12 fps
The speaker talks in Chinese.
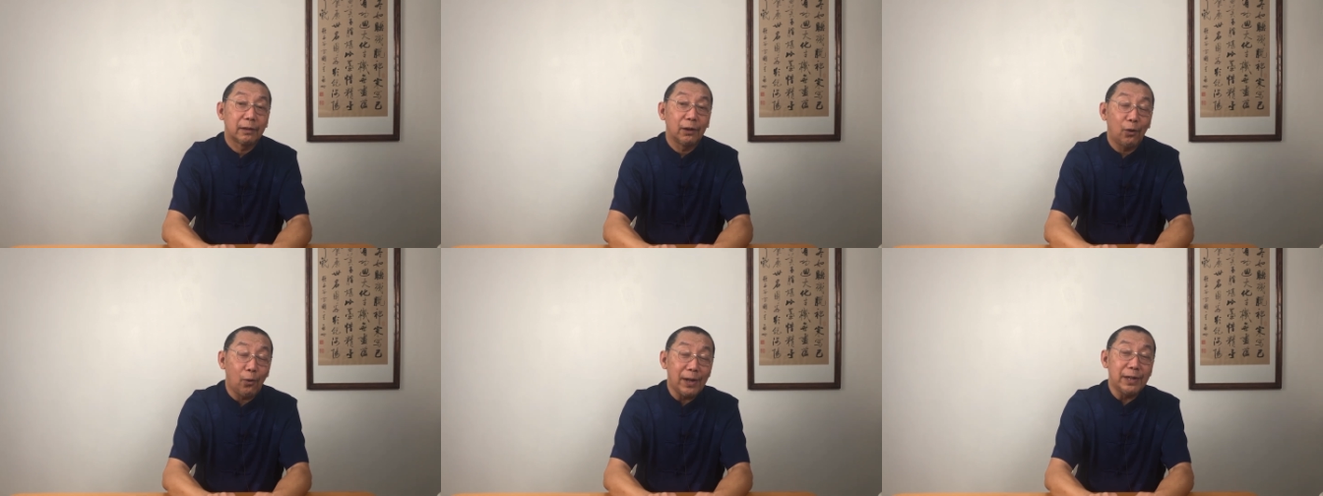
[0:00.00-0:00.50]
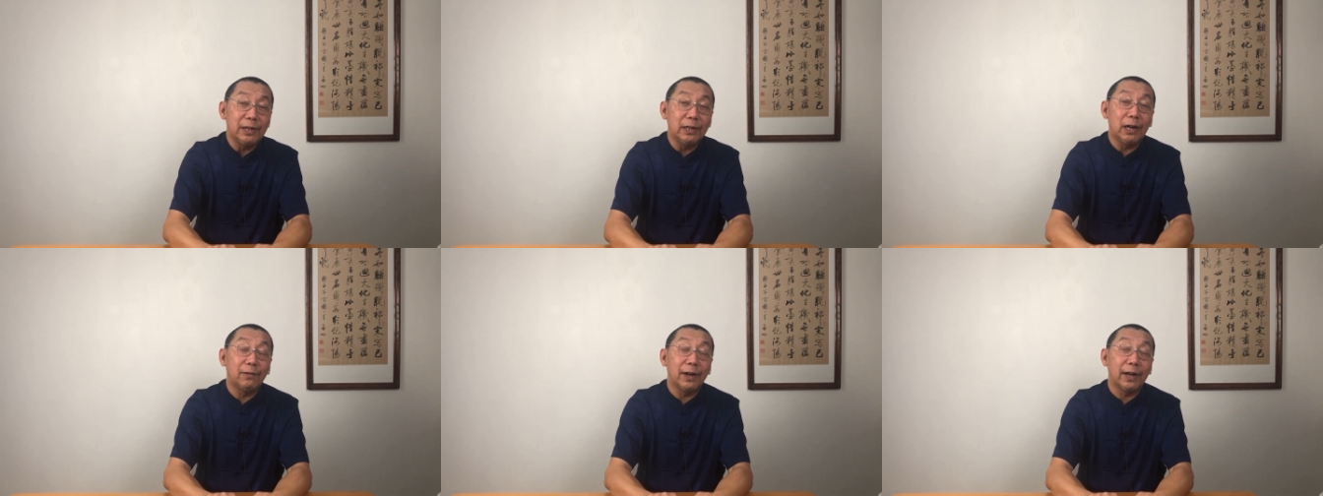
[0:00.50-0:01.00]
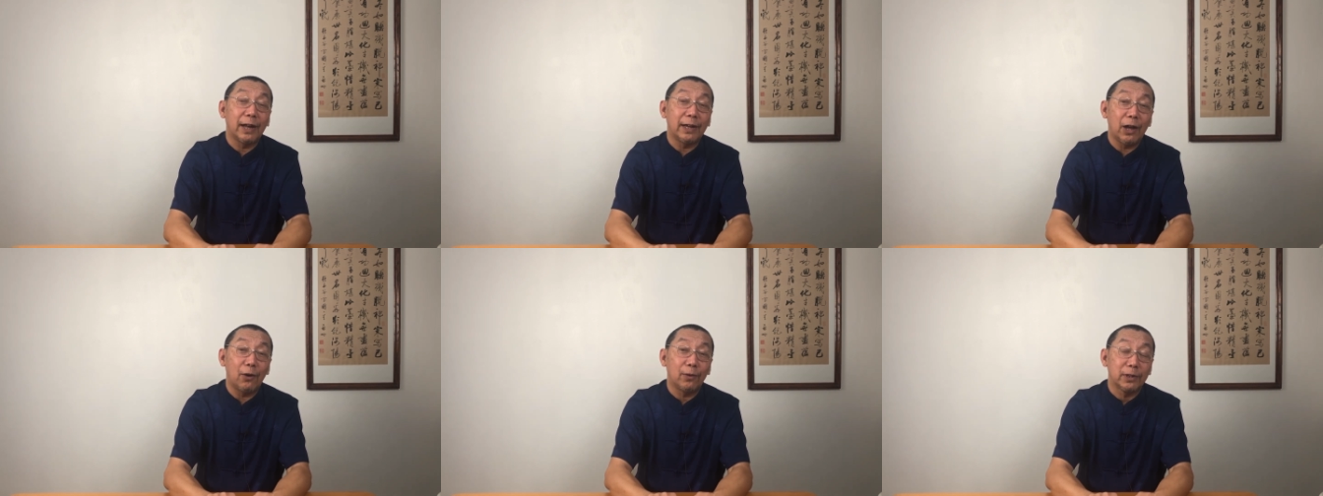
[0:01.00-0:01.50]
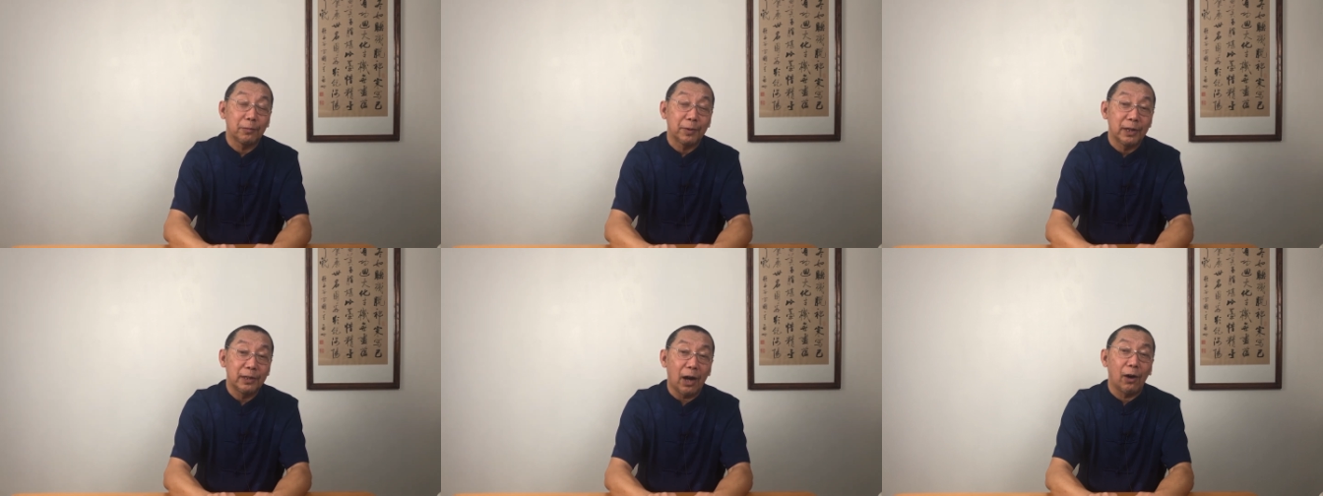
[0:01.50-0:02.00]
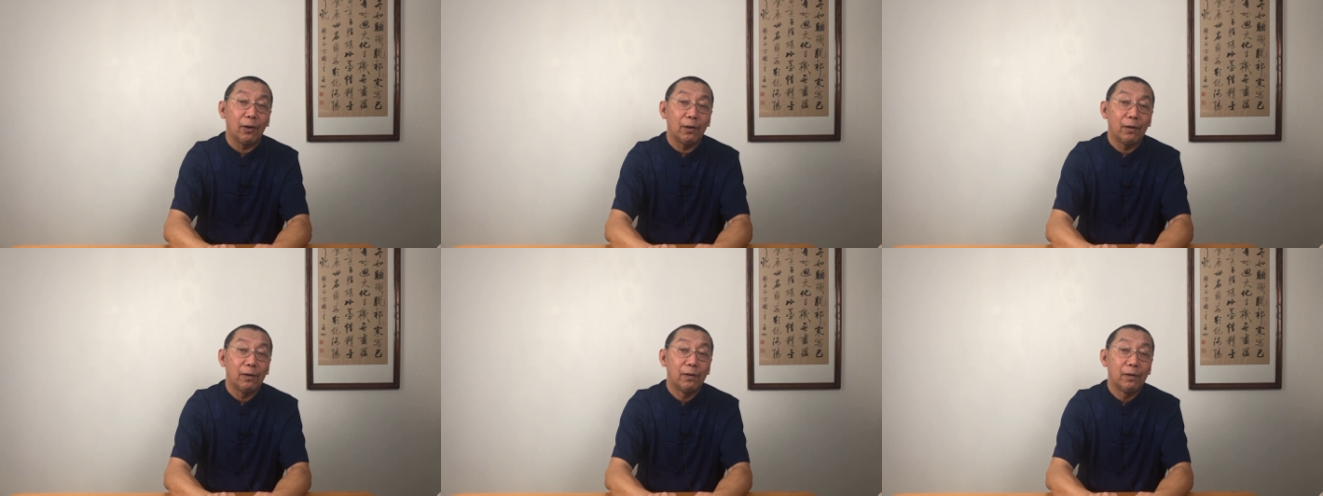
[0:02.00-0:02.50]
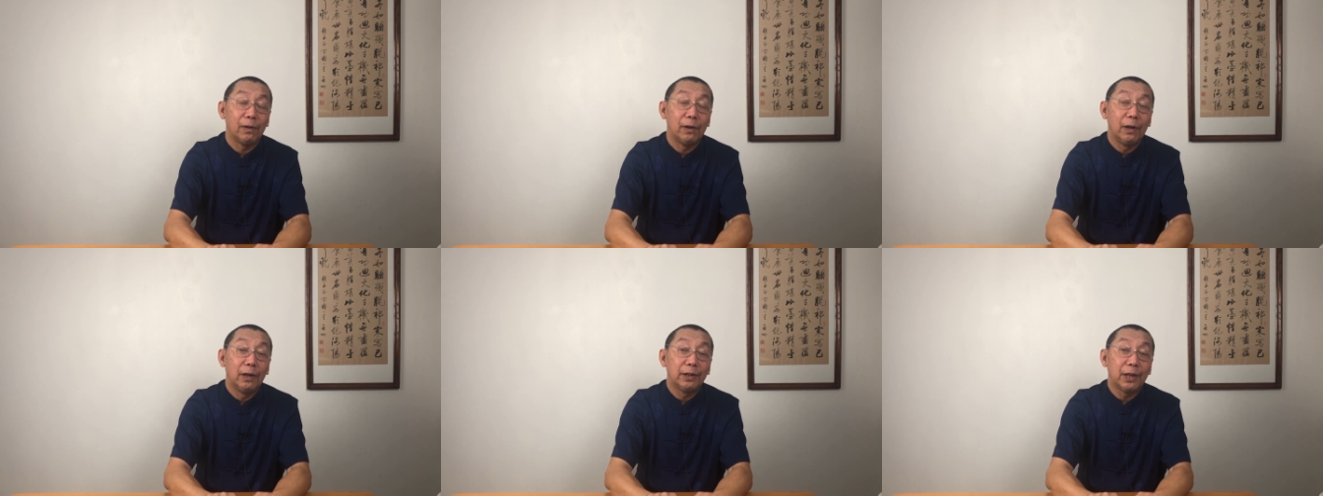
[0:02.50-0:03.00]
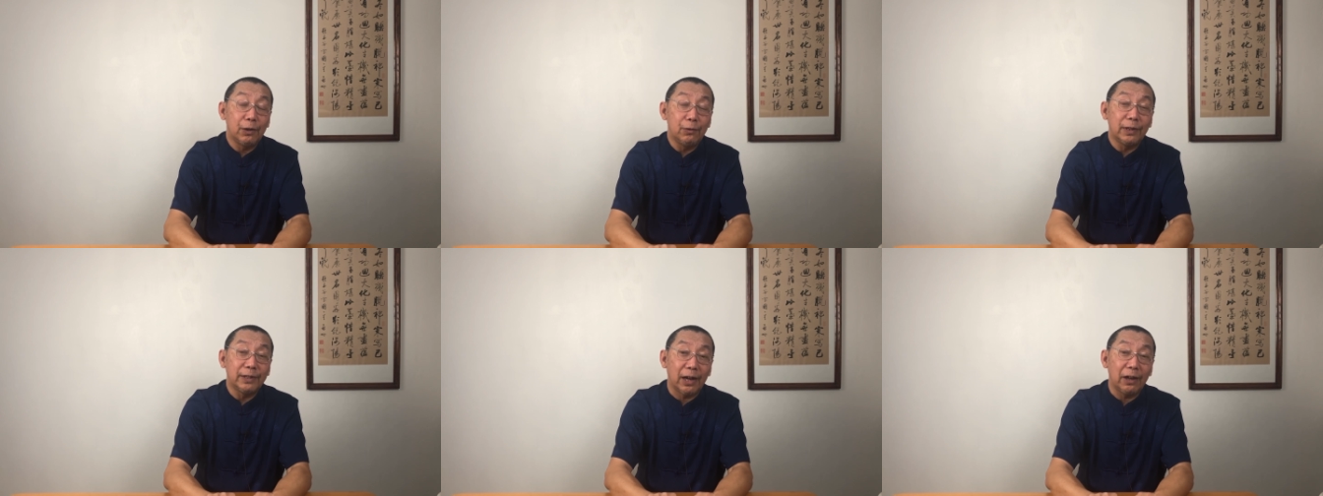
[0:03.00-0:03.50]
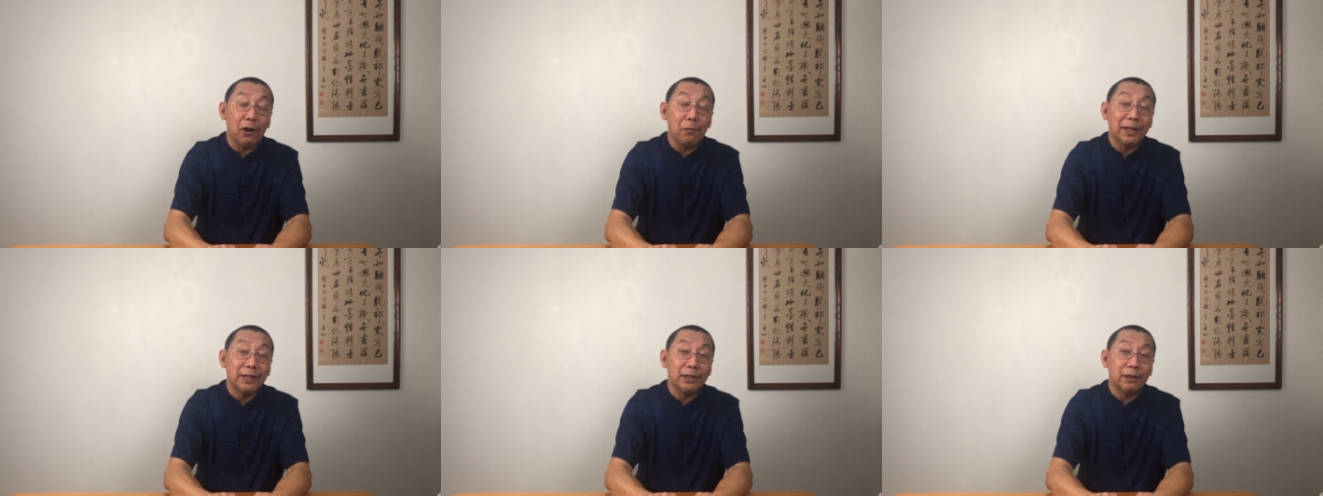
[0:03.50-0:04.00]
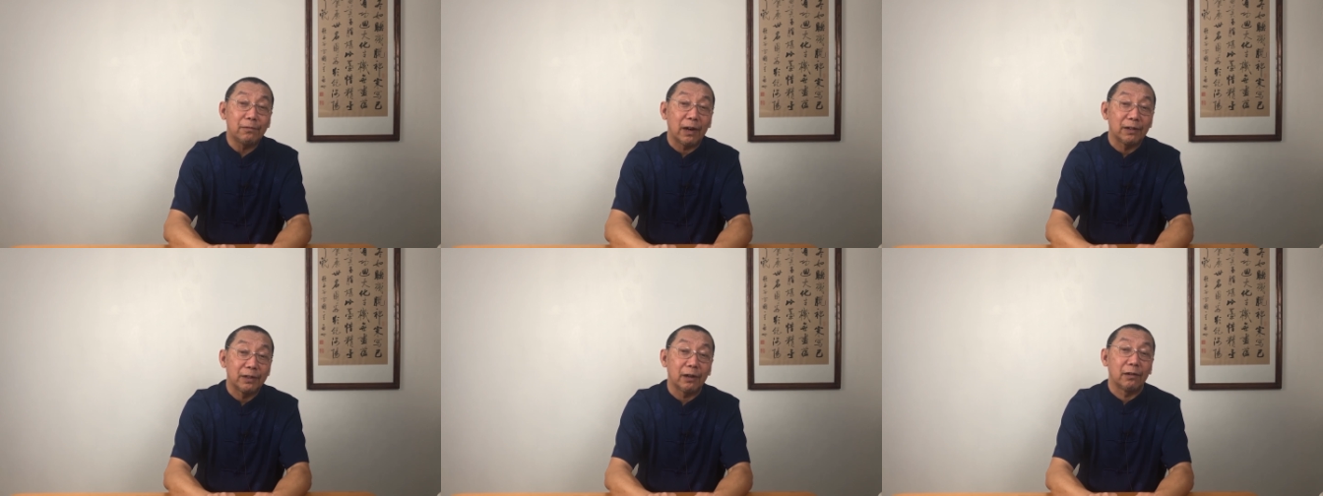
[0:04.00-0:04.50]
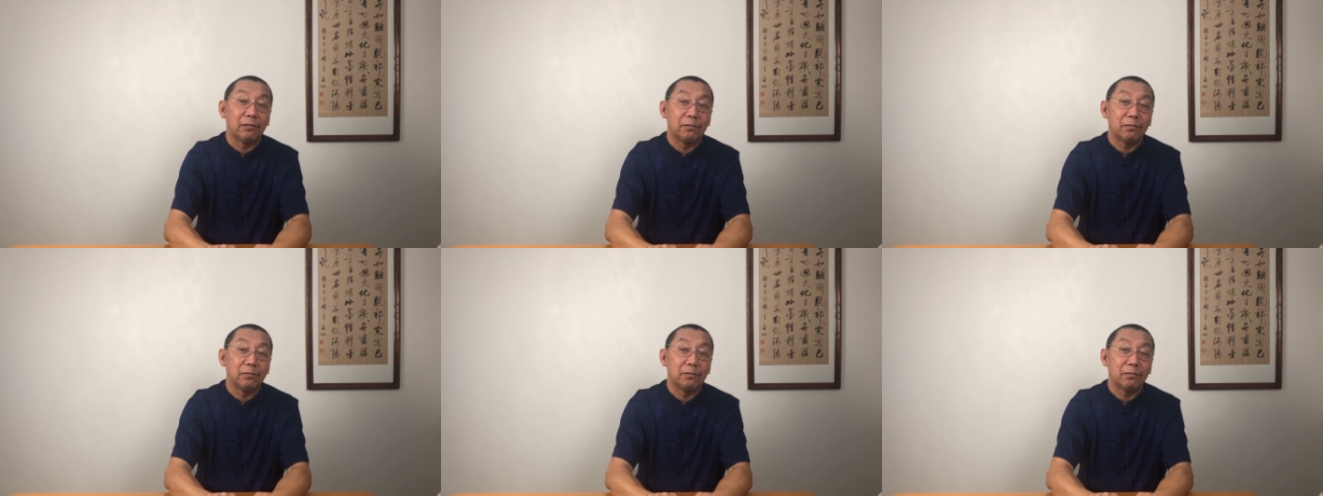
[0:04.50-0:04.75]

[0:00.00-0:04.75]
欢迎各位来到我的频道，听我讲老北京的往事。